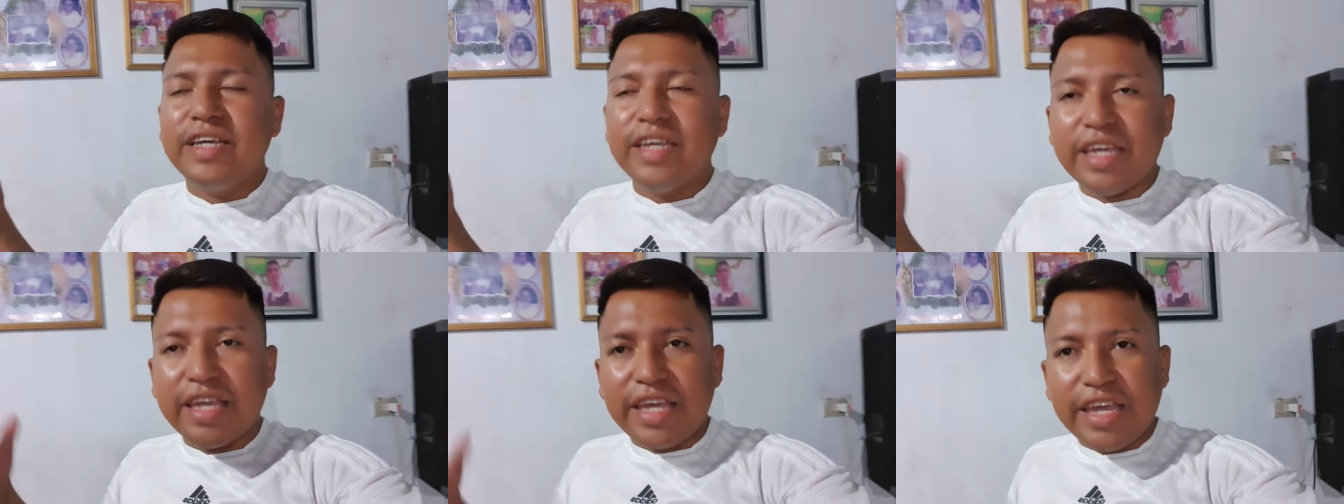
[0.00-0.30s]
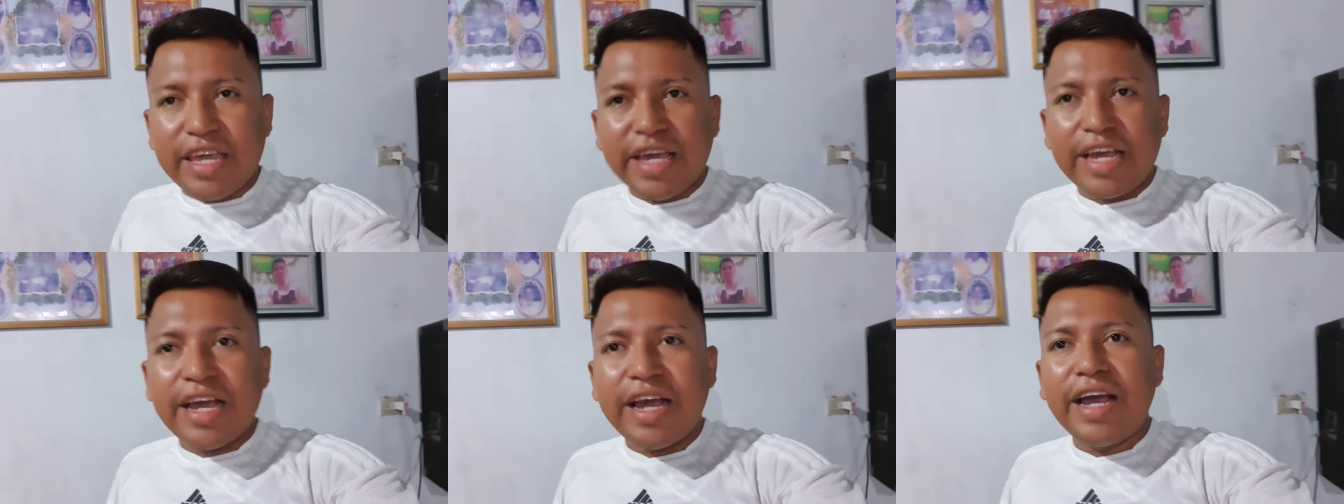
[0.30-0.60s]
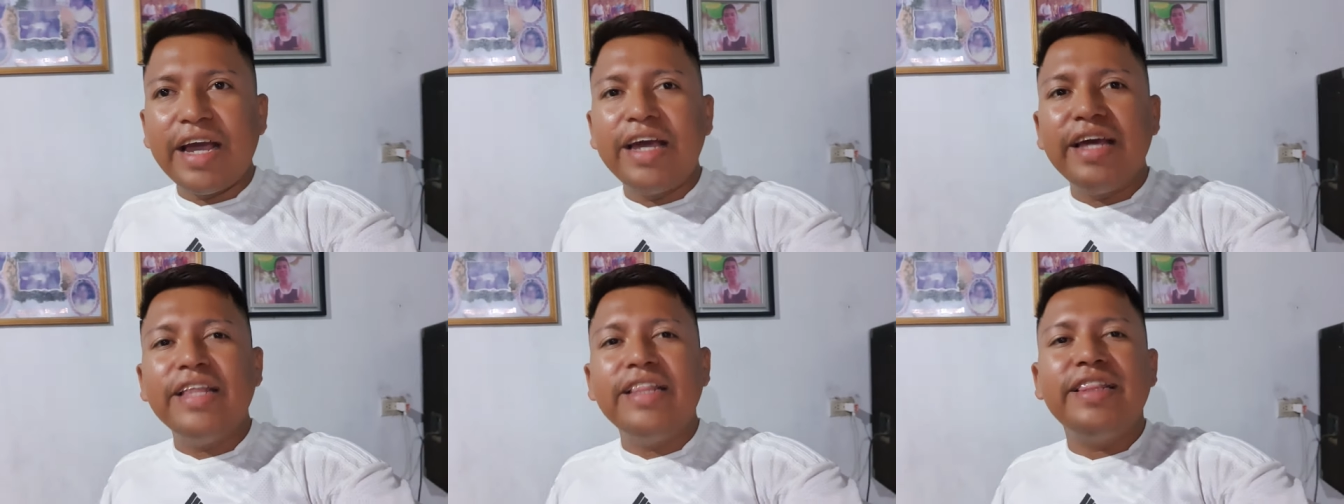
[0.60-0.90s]

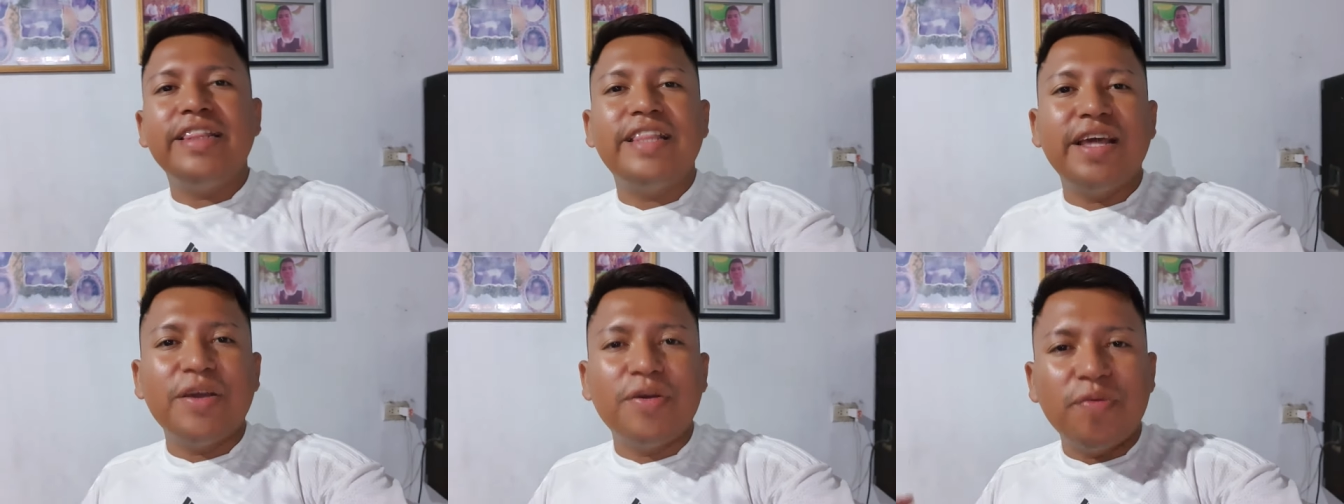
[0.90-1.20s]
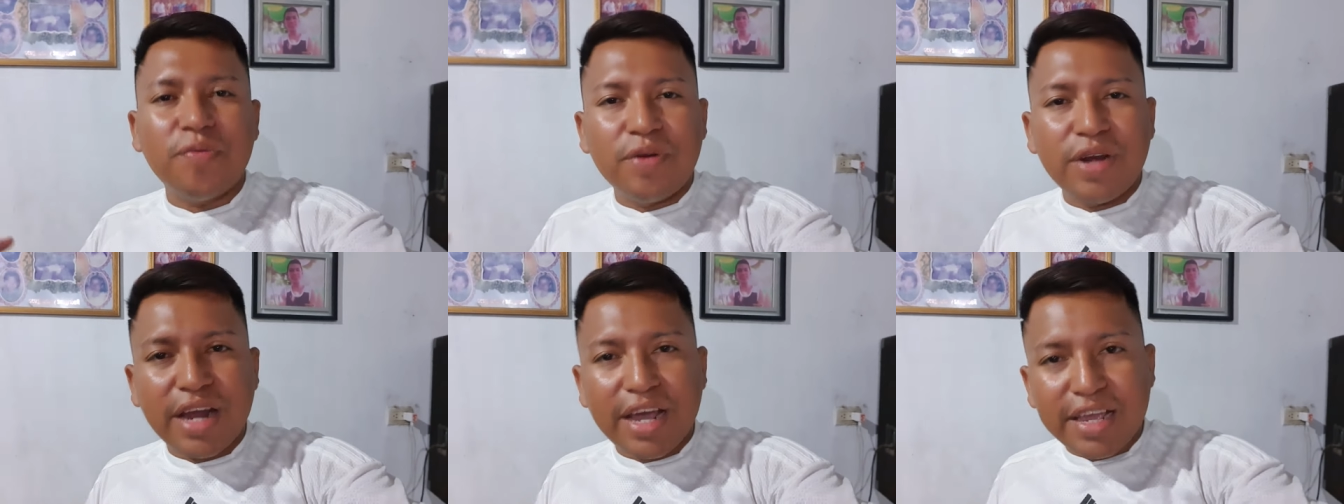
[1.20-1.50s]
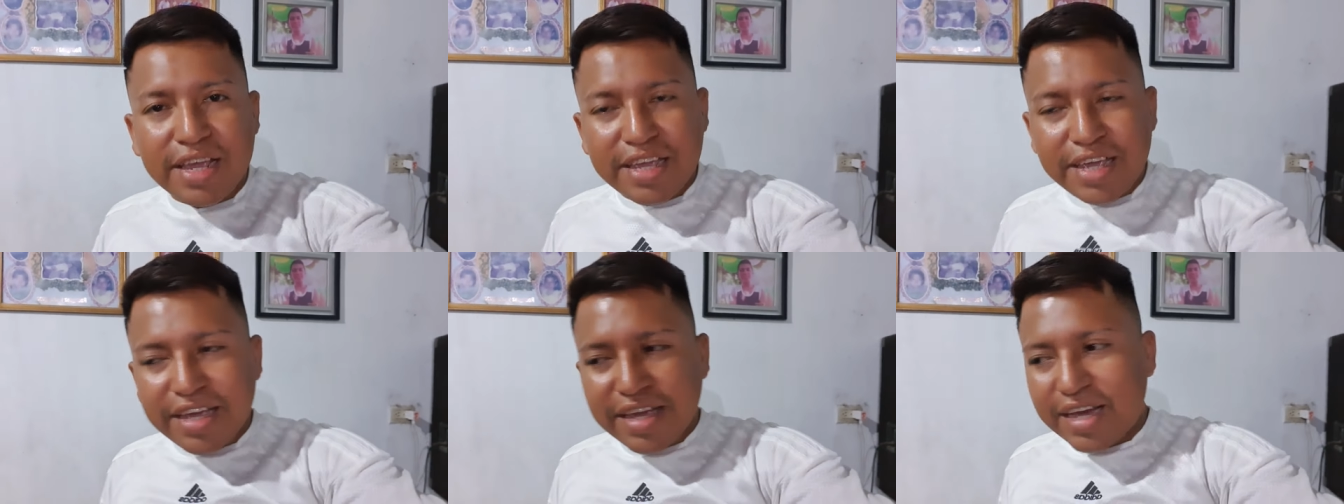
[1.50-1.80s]
hija de una
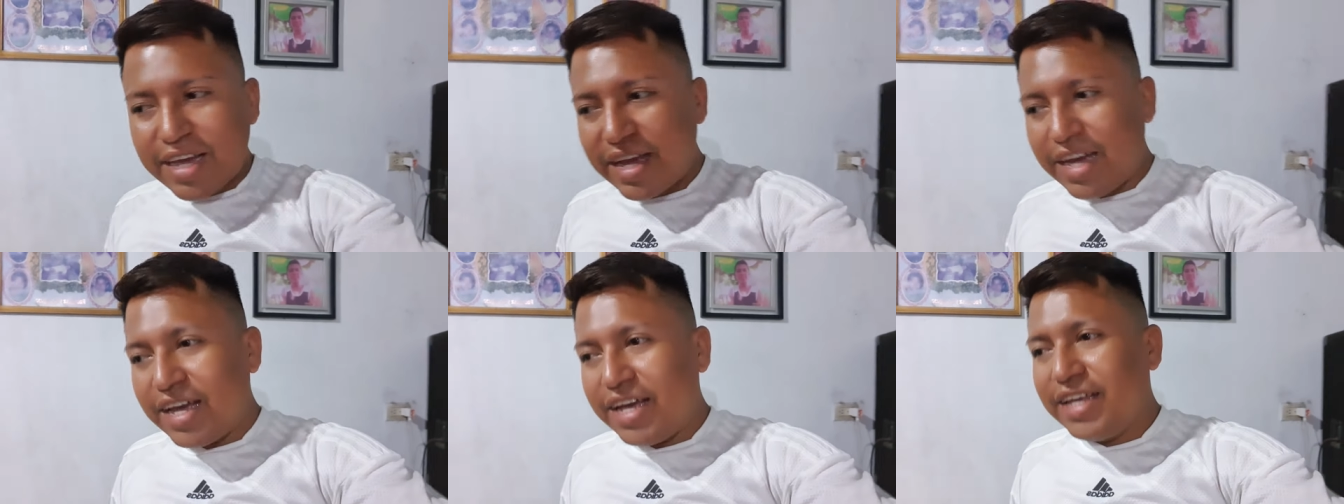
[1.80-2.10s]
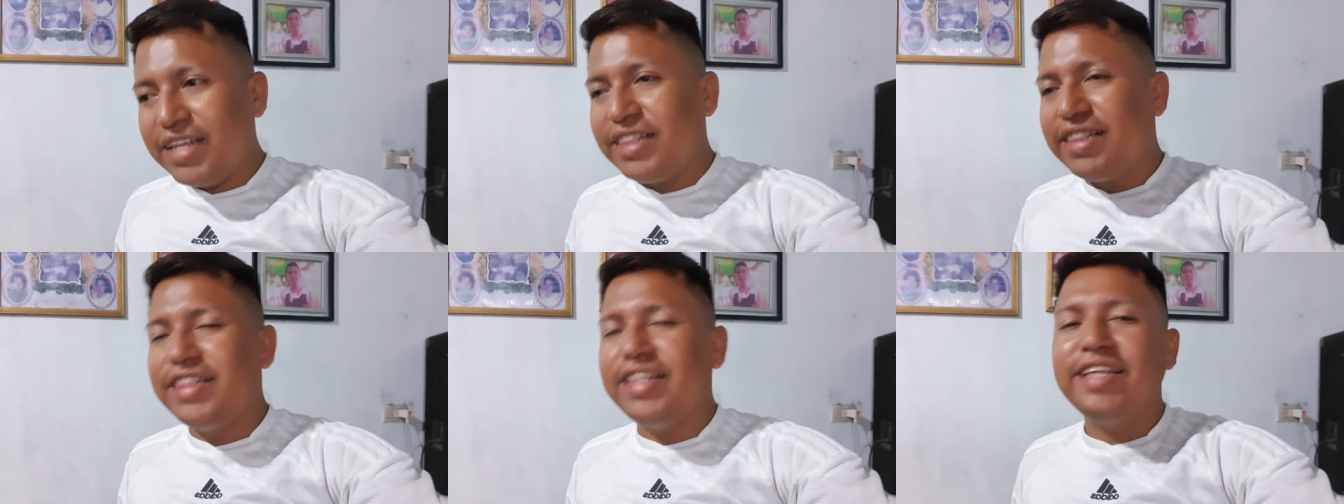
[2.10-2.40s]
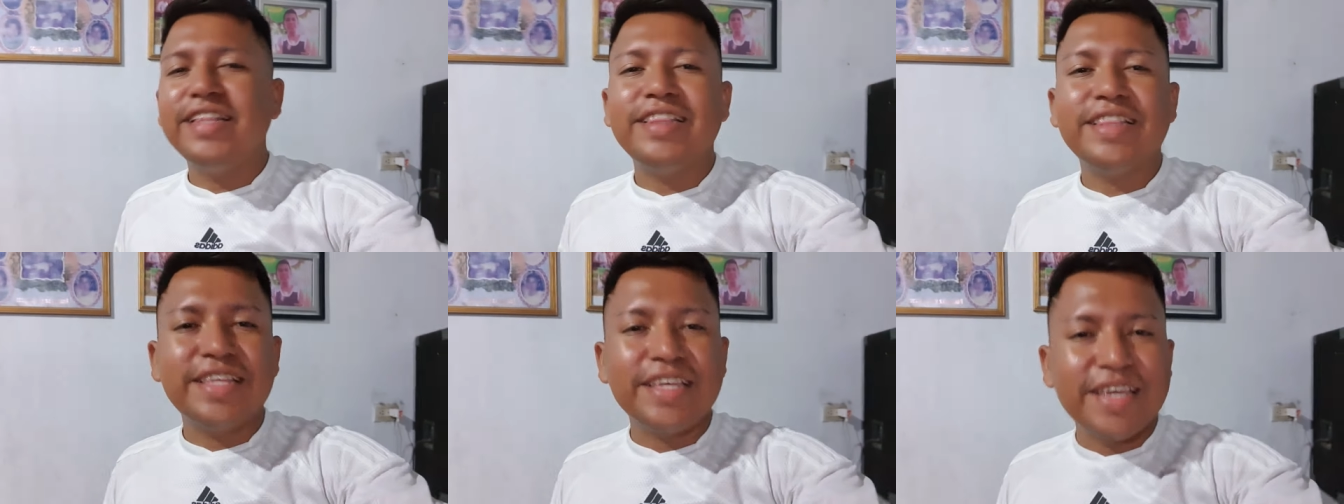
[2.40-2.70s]
hija
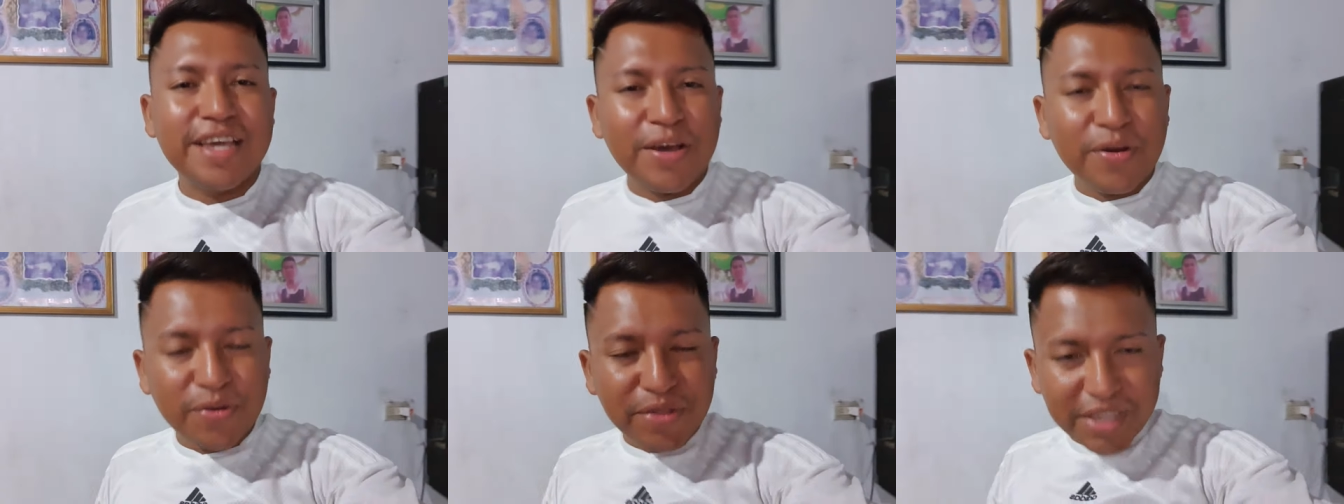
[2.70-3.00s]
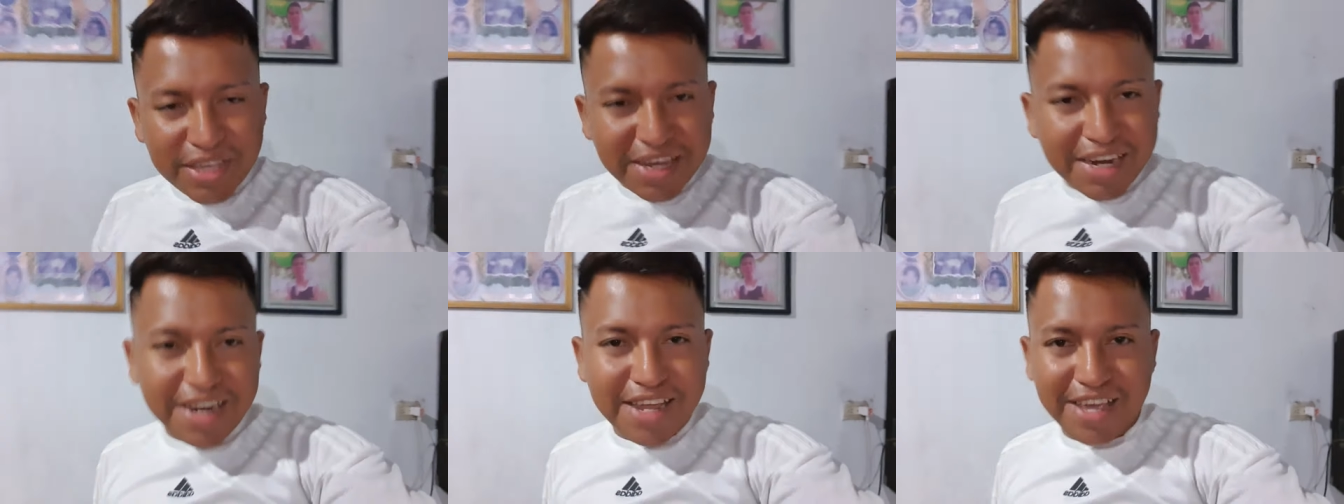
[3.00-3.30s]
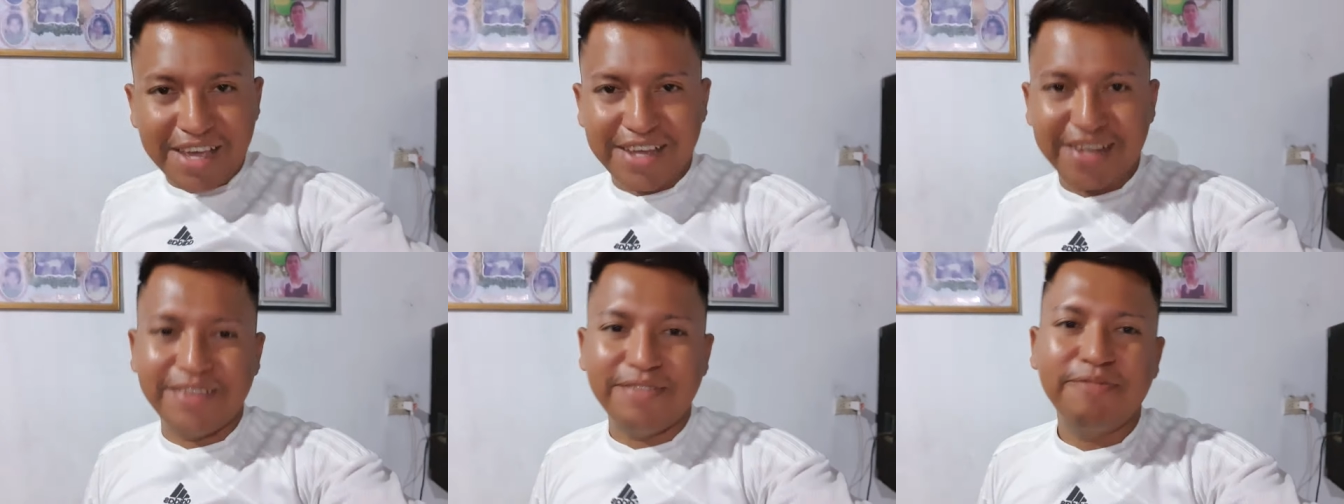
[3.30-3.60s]
de tía
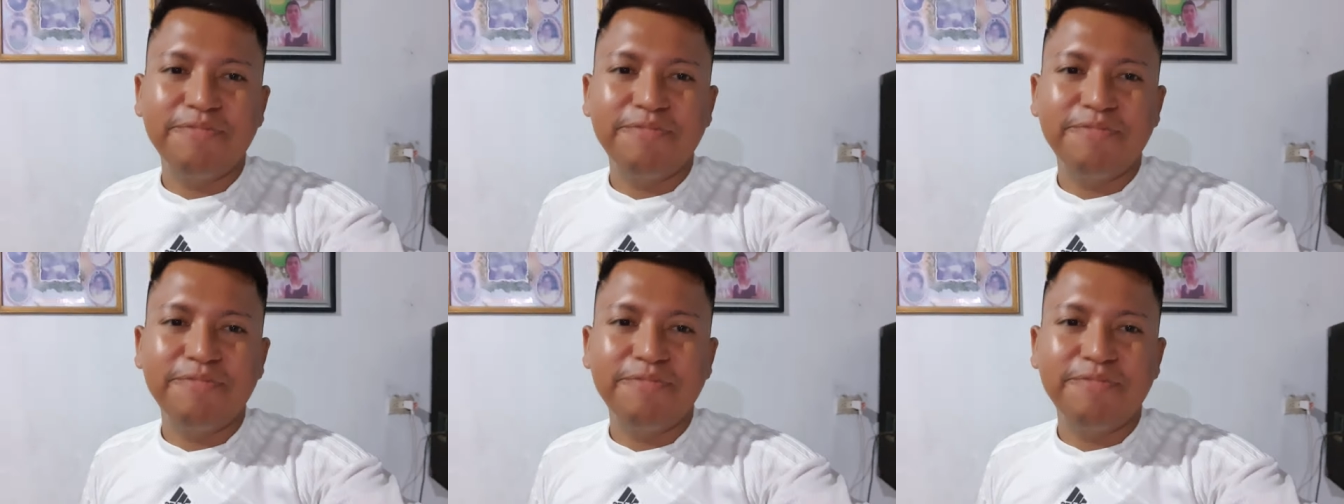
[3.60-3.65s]
Odilia